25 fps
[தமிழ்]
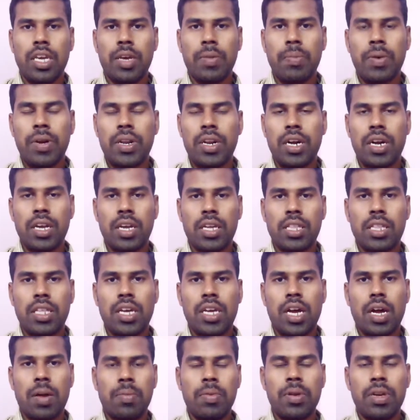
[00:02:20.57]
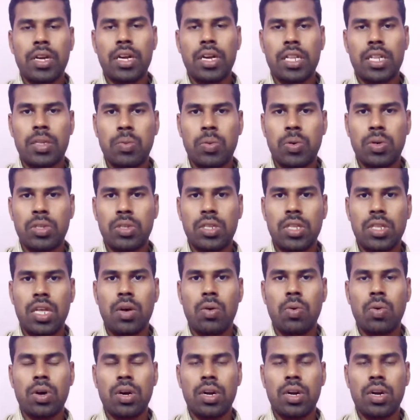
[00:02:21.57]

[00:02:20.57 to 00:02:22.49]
எப்படி நினைக்குது அப்படிங்கிறத பொறுத்து தான்